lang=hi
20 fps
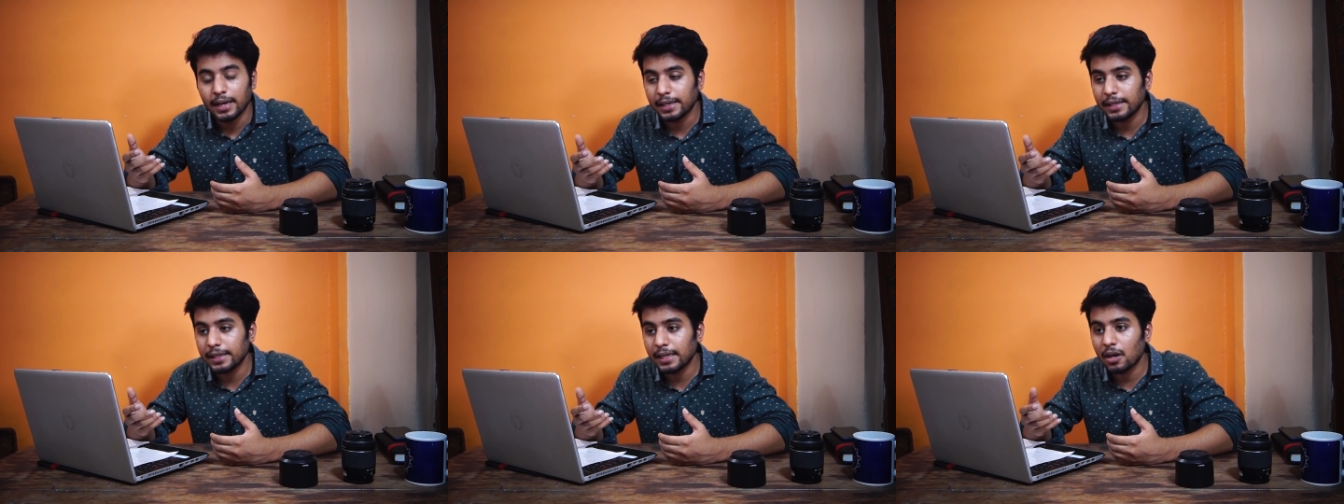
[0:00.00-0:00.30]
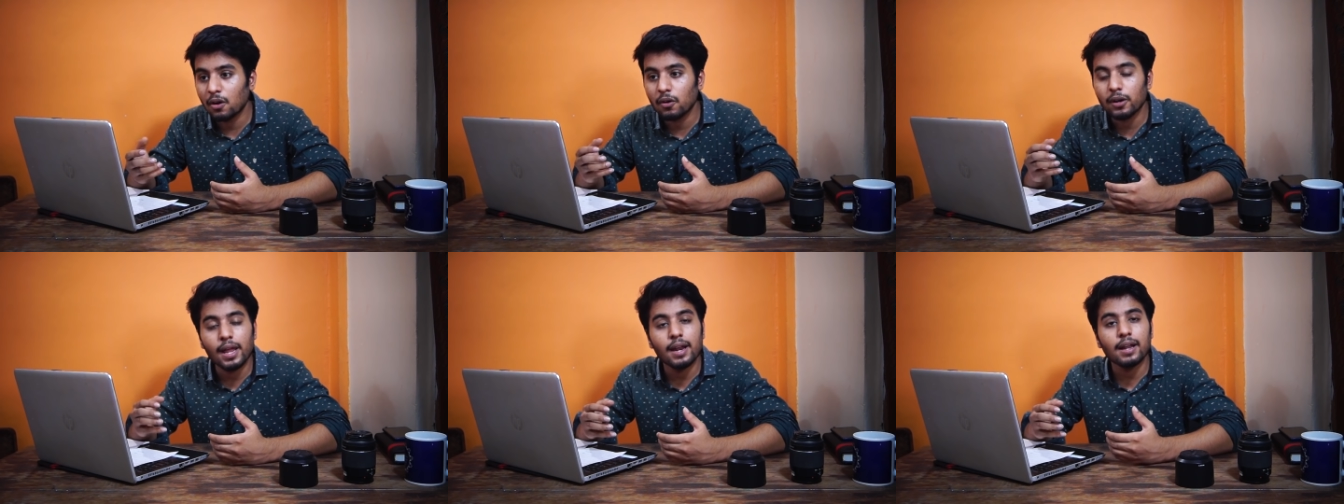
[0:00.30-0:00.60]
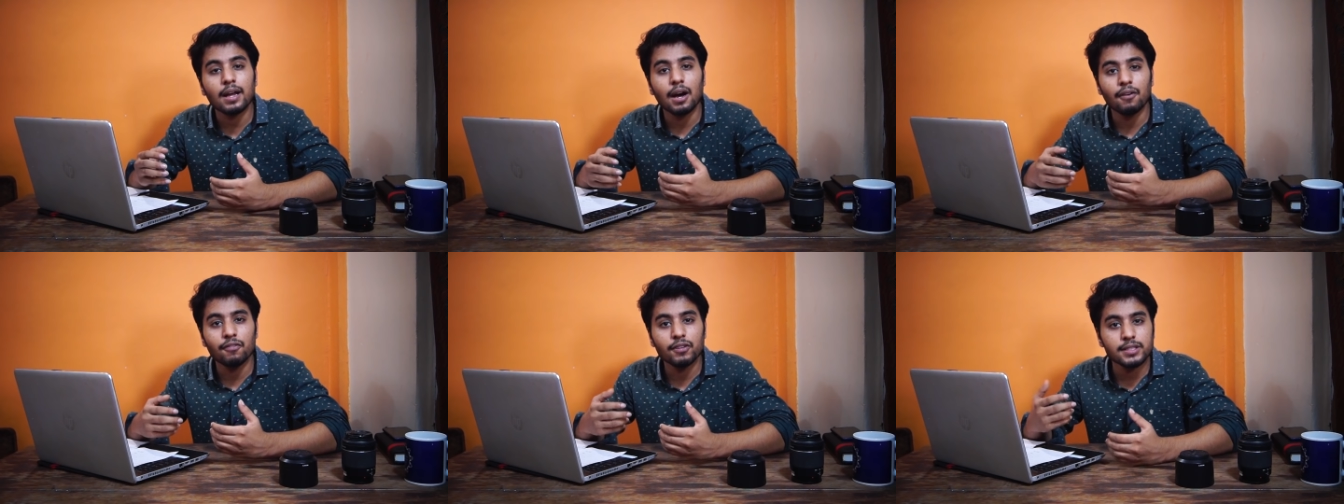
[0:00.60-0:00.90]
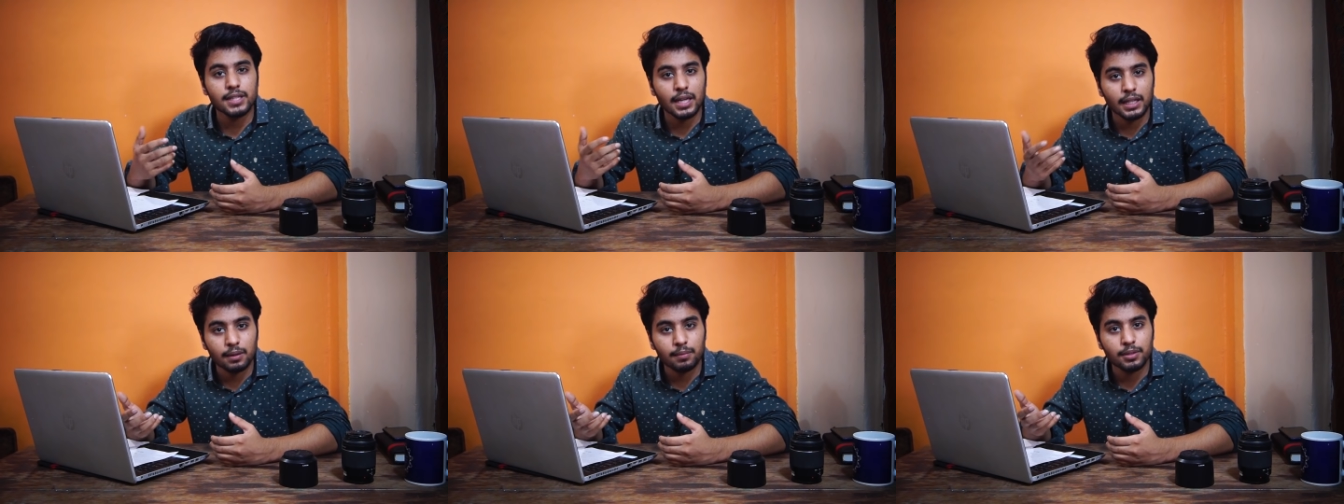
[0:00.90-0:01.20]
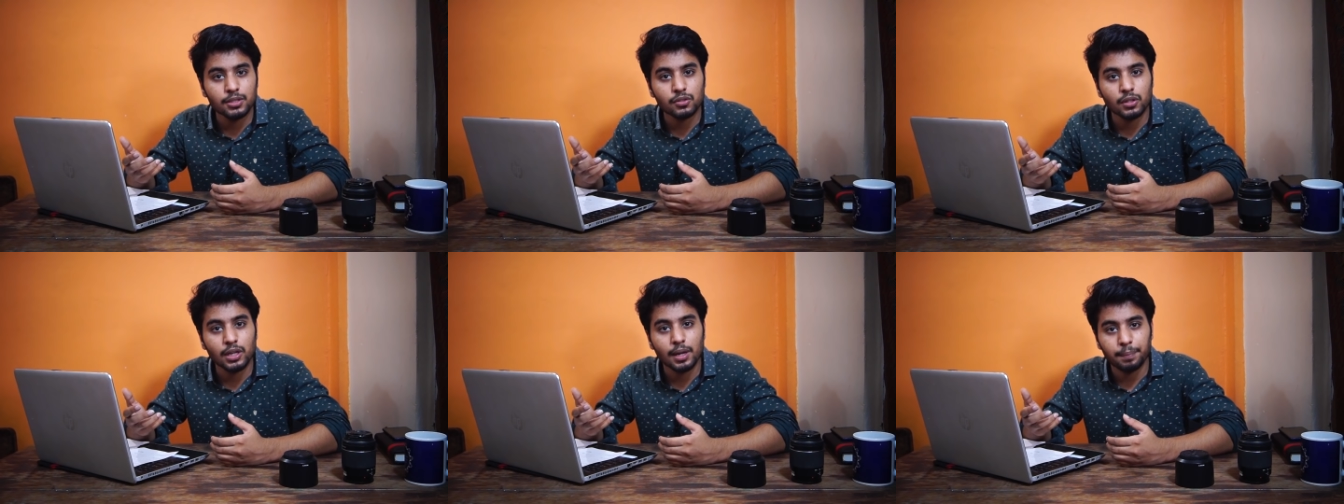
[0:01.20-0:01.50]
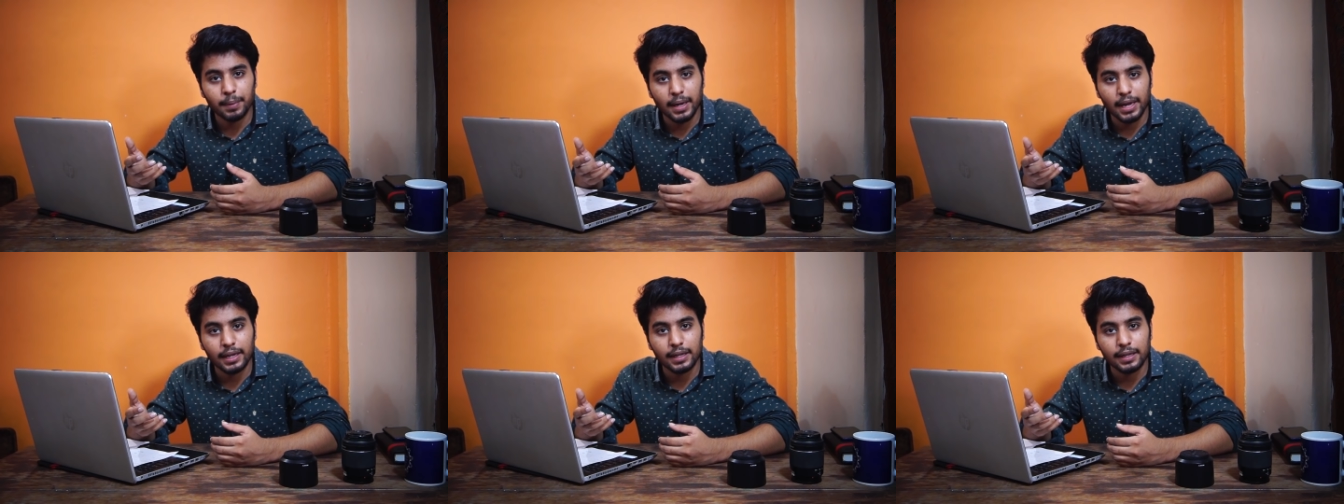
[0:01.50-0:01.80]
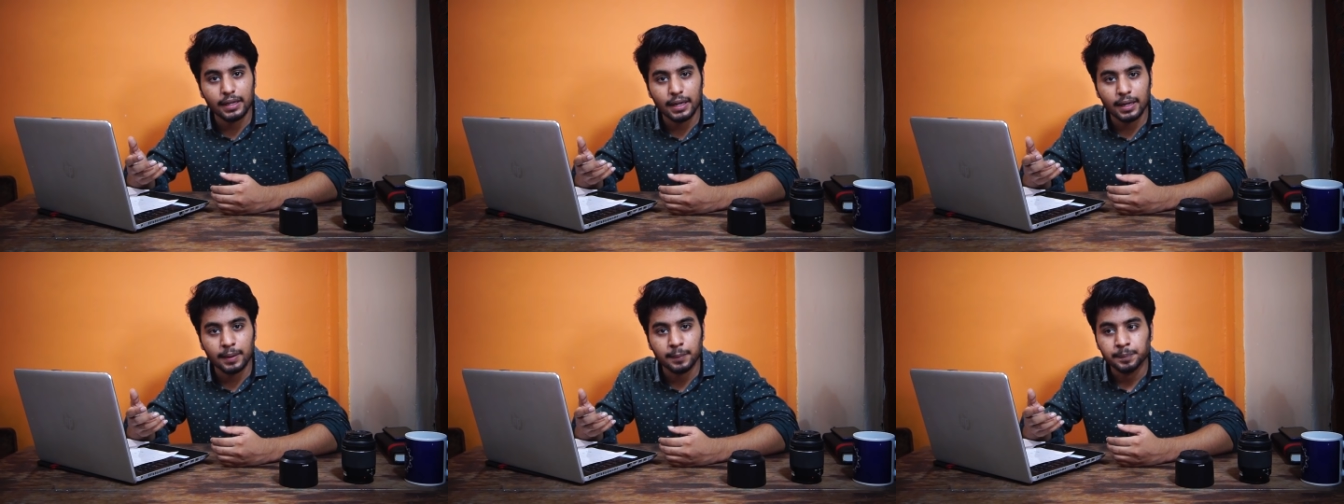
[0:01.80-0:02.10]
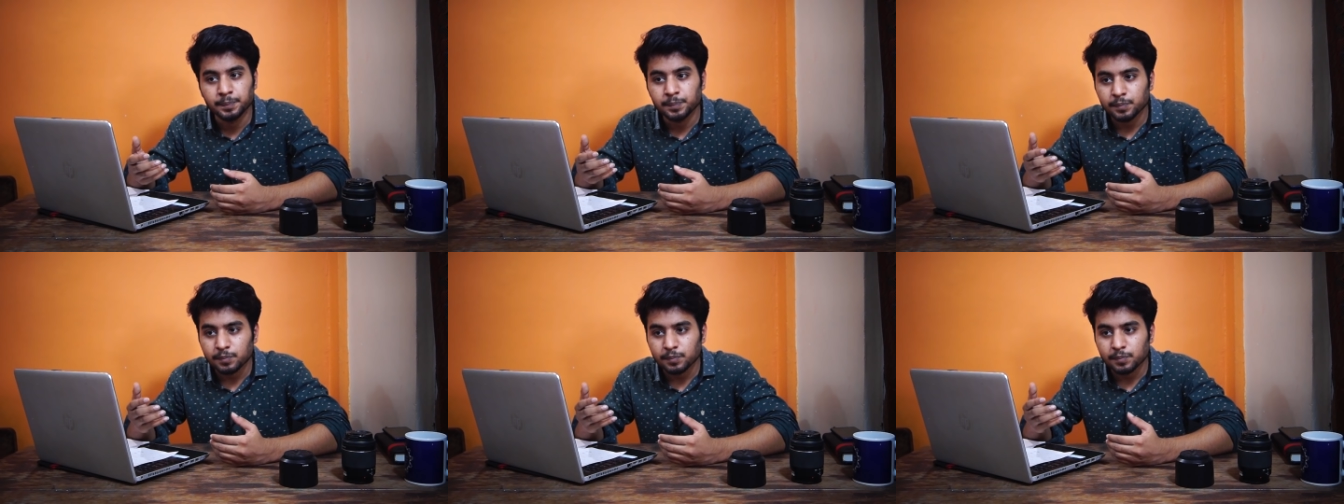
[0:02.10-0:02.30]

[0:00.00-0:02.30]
ठीक है और यार काफ़ी ज़्यादा बच्चों ने अप्लाई किया है